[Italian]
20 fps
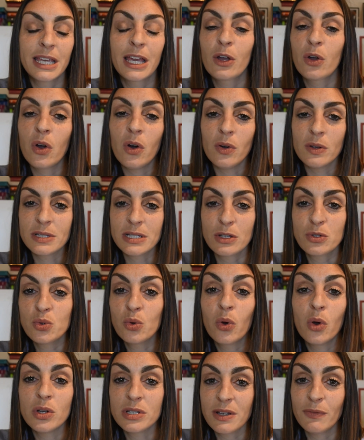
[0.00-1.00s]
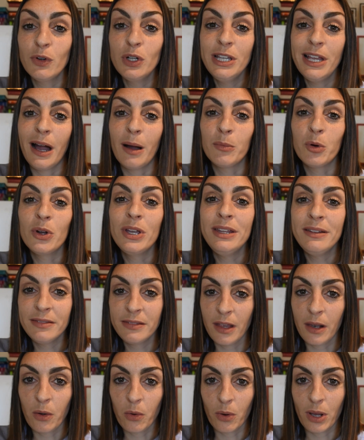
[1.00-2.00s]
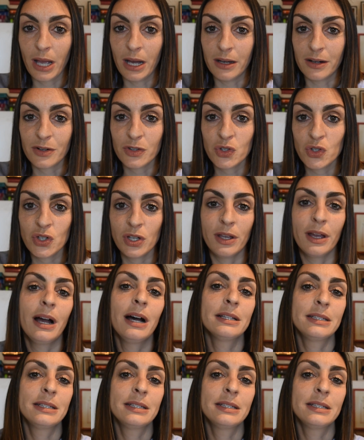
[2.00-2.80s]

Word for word: che cosa, su cosa vogliamo interrogarci.